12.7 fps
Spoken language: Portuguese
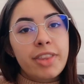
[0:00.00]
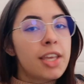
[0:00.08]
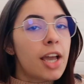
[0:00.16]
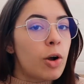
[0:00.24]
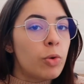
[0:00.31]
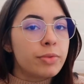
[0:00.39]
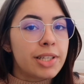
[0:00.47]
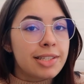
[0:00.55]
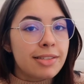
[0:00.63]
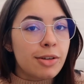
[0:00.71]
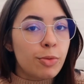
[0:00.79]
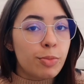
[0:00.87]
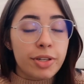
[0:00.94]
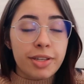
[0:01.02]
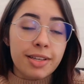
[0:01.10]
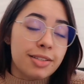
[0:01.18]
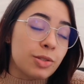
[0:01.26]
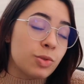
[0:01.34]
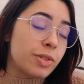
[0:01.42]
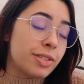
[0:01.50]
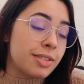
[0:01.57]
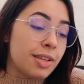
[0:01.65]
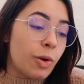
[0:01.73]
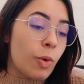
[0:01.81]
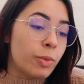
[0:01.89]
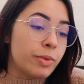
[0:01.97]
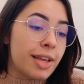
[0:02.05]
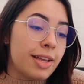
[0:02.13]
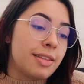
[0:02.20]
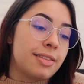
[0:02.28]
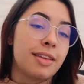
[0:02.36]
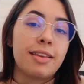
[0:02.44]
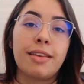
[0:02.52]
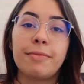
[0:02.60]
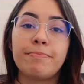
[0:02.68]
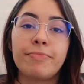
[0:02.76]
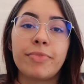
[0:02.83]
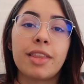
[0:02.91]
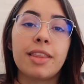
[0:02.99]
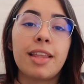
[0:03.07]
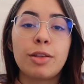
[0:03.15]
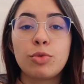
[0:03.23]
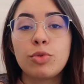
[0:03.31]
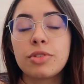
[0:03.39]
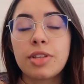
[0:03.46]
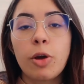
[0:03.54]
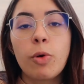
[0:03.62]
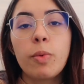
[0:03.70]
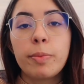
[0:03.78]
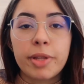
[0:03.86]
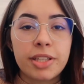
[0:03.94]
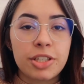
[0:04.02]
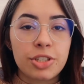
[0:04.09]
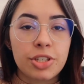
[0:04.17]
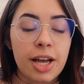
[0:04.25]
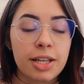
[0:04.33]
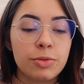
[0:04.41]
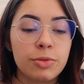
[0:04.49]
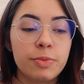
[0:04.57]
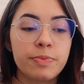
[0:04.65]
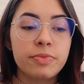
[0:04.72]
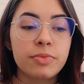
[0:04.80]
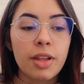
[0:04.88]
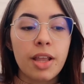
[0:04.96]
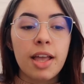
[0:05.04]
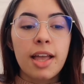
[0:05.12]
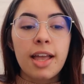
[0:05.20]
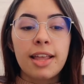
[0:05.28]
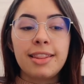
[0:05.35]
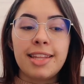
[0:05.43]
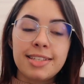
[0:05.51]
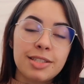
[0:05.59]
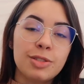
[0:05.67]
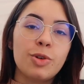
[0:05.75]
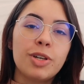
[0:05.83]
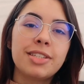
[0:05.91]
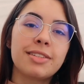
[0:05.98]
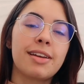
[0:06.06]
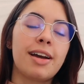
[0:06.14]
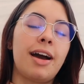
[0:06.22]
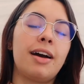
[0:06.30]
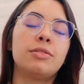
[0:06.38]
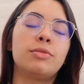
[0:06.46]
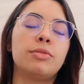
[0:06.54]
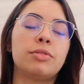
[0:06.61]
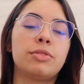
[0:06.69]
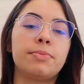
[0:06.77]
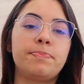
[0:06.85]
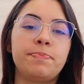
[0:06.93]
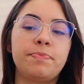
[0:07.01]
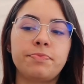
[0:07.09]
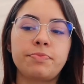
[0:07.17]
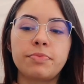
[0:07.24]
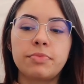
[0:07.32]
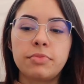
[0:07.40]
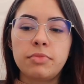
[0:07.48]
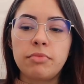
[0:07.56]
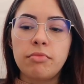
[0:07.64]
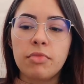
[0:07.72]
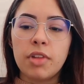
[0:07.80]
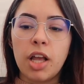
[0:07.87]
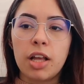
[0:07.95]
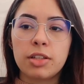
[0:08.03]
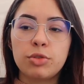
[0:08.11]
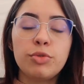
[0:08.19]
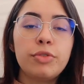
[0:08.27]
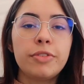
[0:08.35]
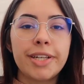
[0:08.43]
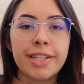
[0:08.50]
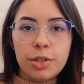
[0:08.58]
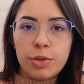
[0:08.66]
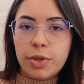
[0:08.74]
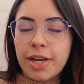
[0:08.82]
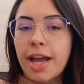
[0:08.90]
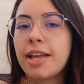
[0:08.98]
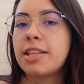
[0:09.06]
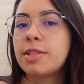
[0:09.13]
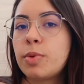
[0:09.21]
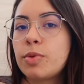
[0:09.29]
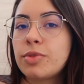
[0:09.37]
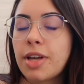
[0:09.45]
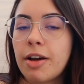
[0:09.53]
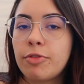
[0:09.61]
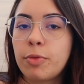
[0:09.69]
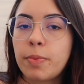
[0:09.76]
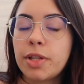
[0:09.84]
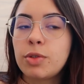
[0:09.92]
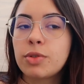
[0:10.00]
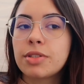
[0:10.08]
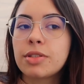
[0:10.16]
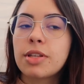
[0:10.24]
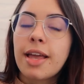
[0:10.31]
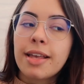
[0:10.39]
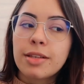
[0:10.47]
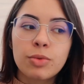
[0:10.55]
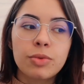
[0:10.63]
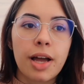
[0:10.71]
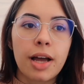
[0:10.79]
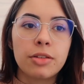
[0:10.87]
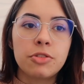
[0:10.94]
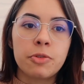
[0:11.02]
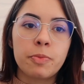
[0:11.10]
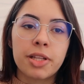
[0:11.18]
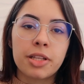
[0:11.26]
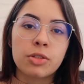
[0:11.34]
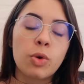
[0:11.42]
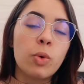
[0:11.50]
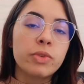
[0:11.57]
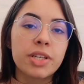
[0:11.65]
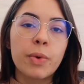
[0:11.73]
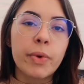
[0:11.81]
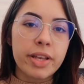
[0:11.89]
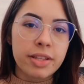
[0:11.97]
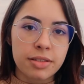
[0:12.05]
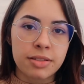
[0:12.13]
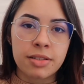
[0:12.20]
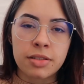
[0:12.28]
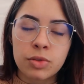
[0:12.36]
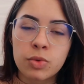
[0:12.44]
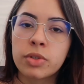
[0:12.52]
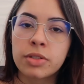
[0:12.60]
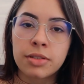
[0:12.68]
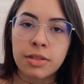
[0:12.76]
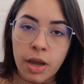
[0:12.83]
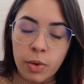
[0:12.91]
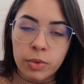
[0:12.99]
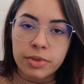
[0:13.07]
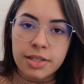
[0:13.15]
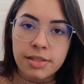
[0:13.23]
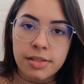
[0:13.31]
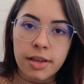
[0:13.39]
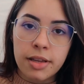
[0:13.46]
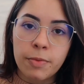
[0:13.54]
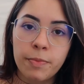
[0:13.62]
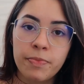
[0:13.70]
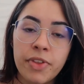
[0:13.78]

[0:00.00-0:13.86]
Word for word: que aconteceu, porque essas coisas acontecem e nem tudo sai como planejado. Nesses dois casos, tu vai te tornar responsável pelos resultados e pelas consequências dessas coisas que aconteceram